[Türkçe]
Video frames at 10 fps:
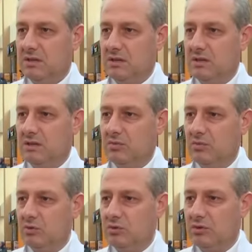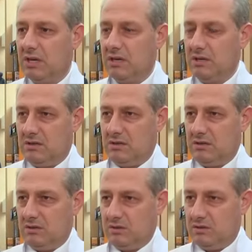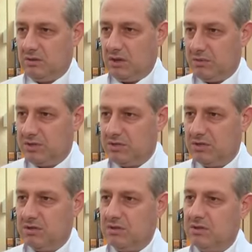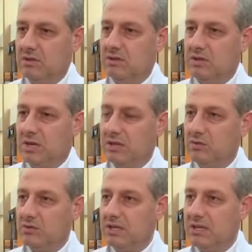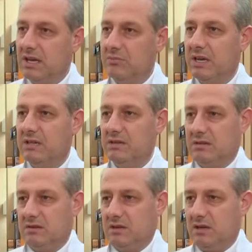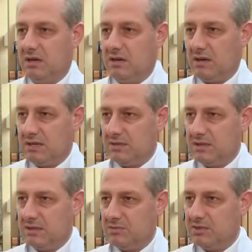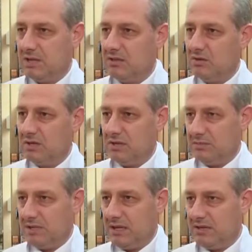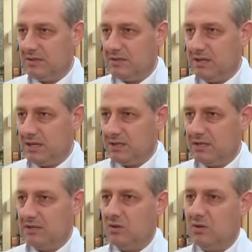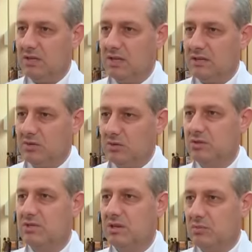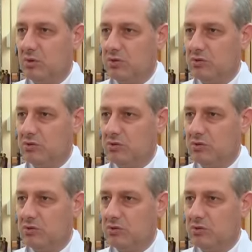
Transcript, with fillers: Ee, bunun da e, amacı e, randevuya gelmeyen hastalarımız randevularını iptal etsinler ki onlardan oluşacak boşluğa